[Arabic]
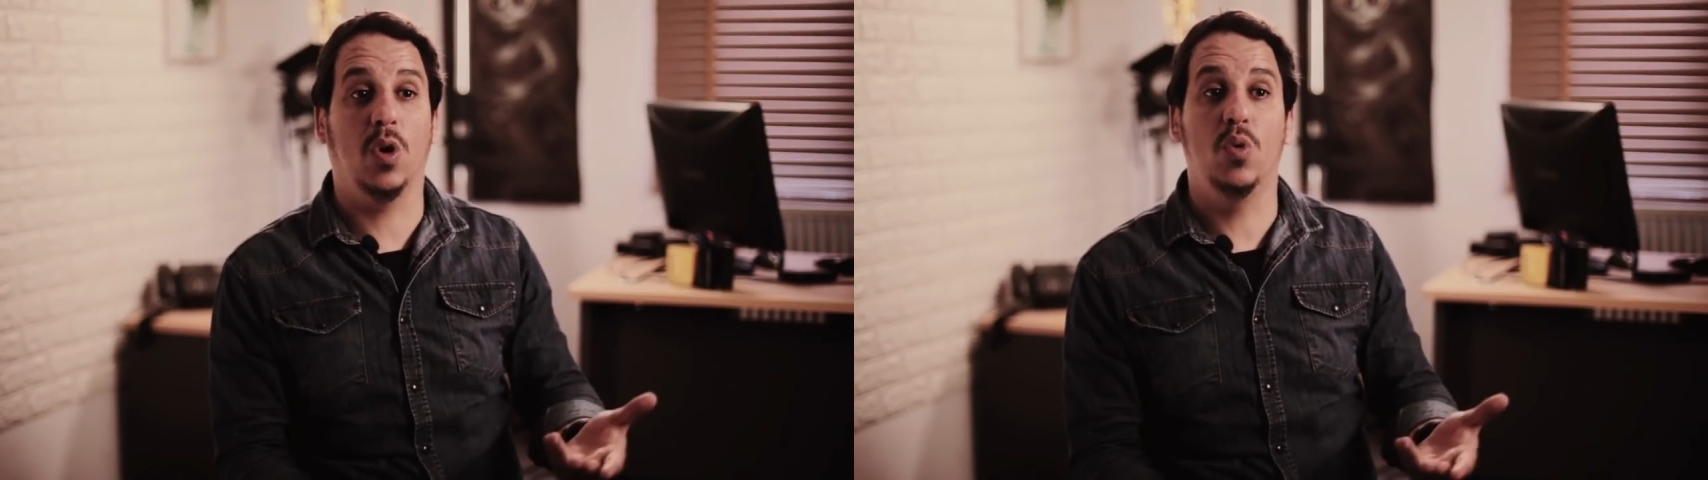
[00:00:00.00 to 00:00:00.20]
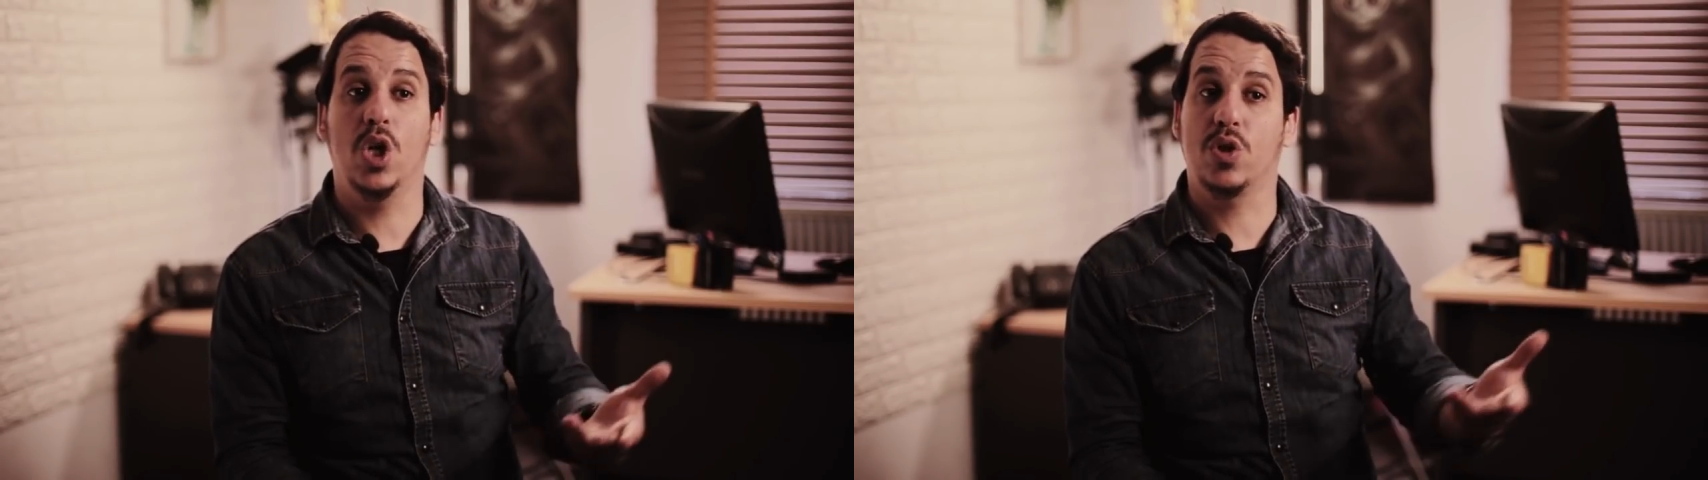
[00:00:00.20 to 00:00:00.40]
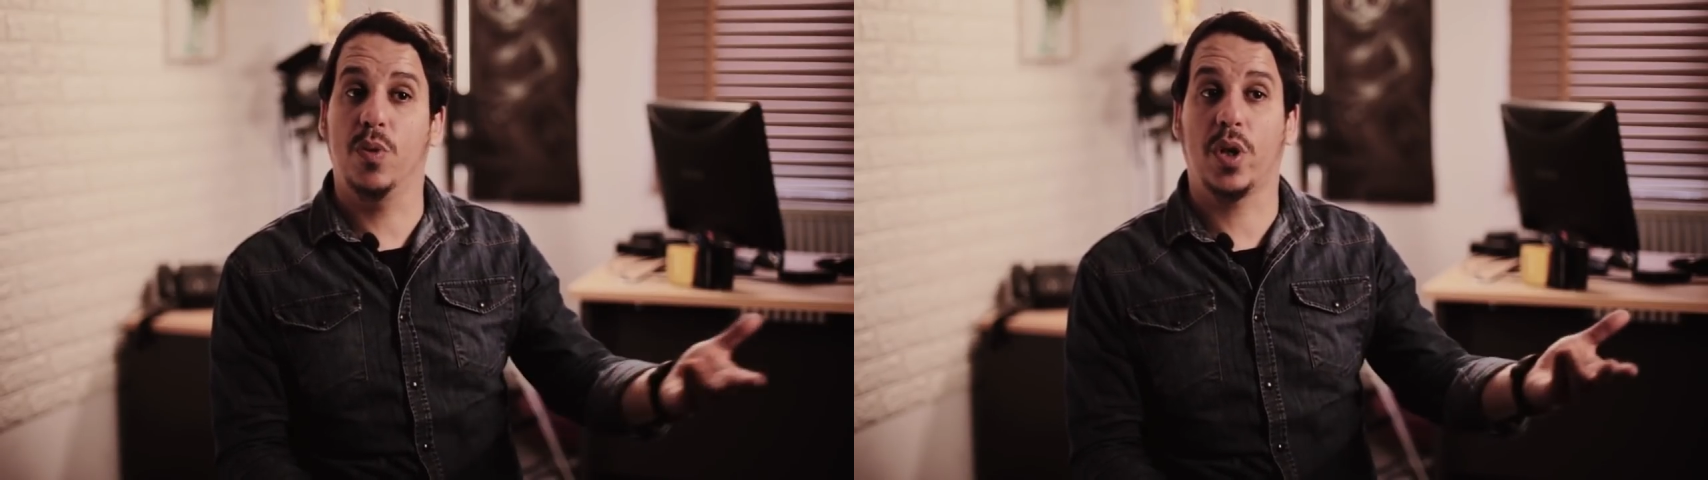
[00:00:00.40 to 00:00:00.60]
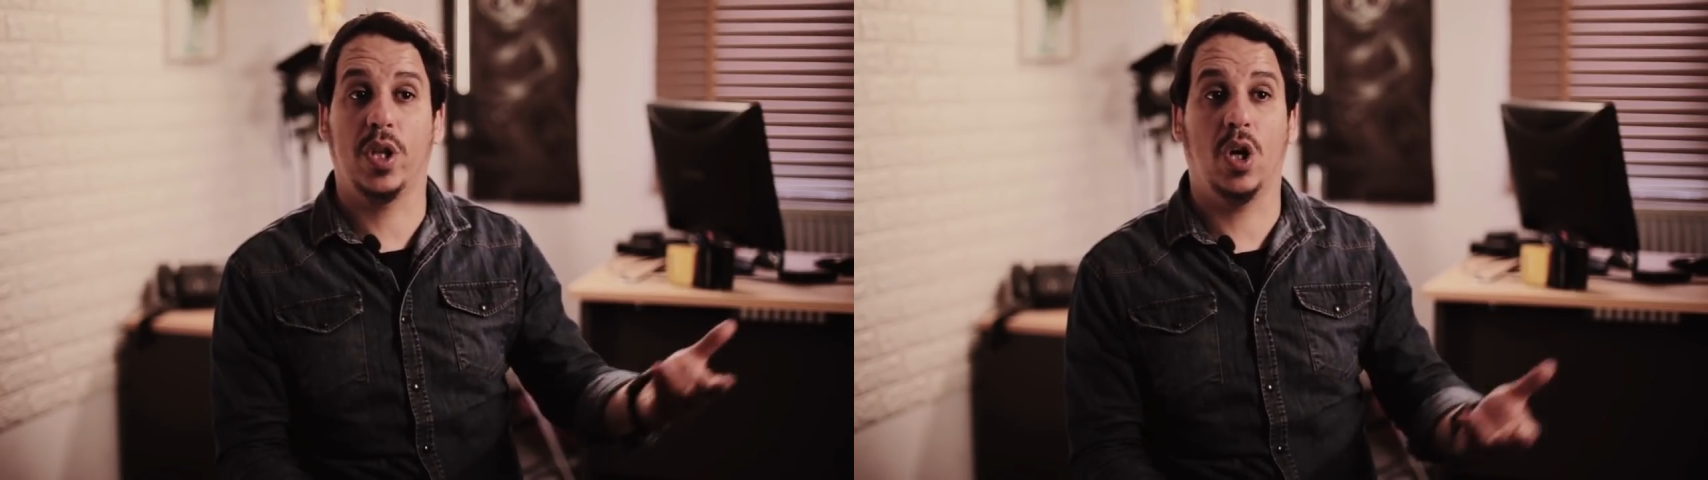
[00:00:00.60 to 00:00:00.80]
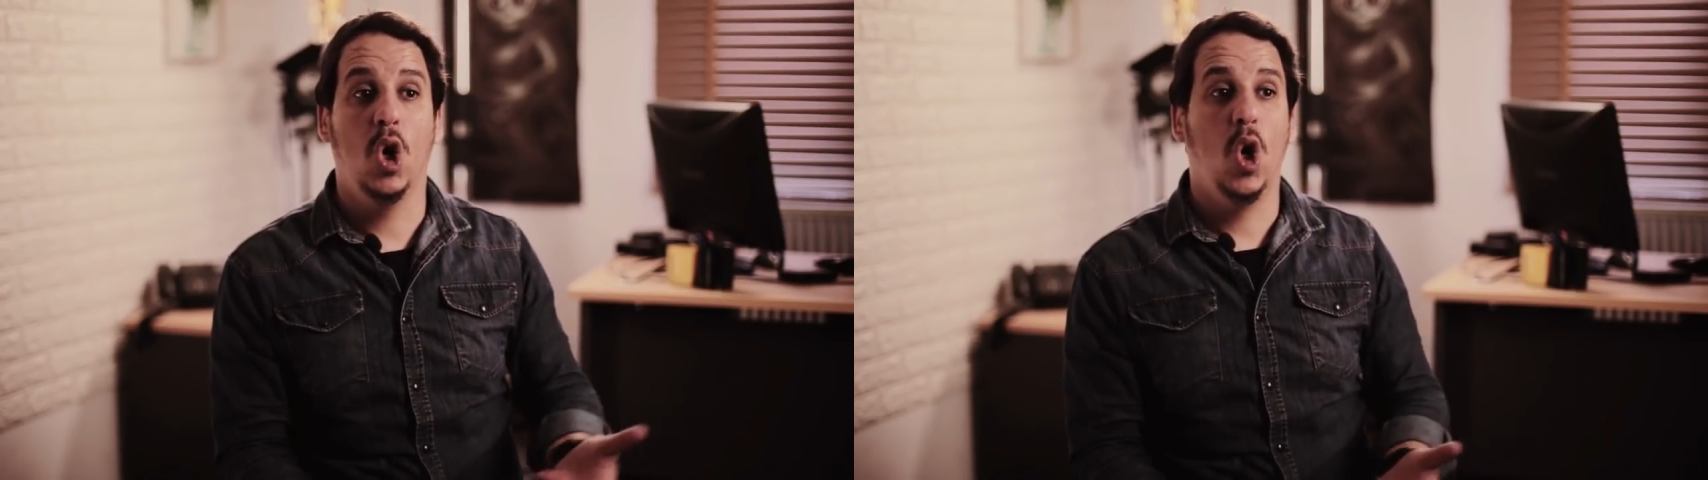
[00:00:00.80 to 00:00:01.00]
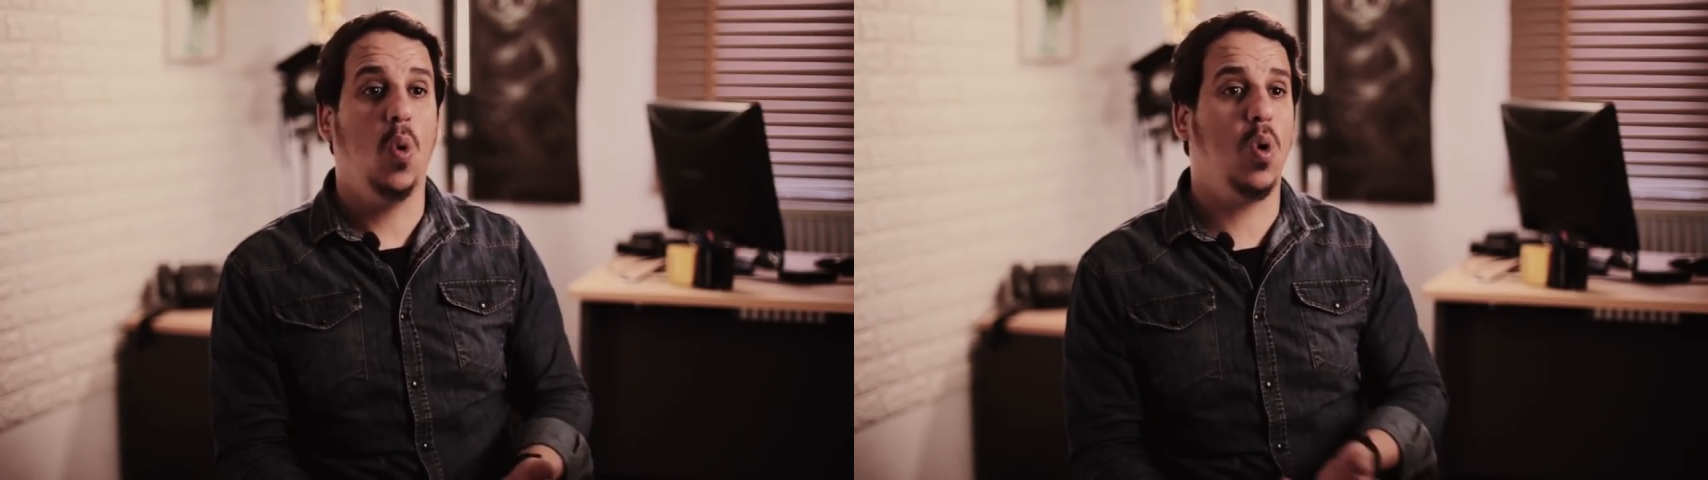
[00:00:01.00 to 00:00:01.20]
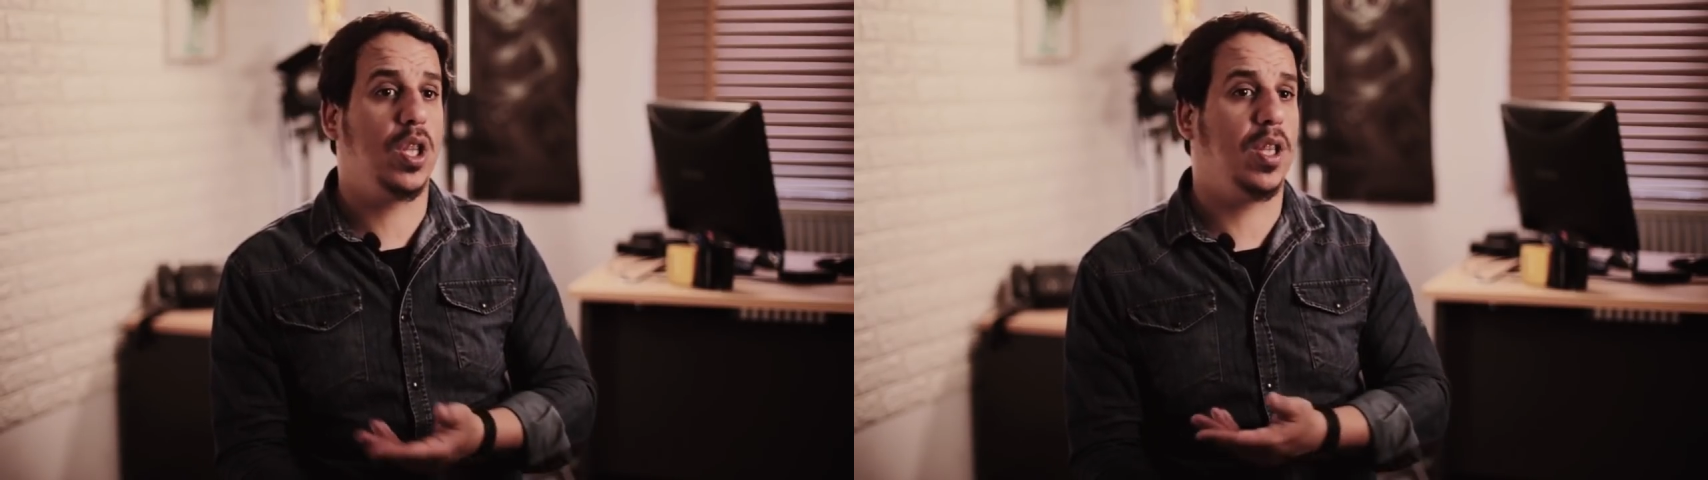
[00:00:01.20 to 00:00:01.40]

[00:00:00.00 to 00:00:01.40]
والناس مرضى هو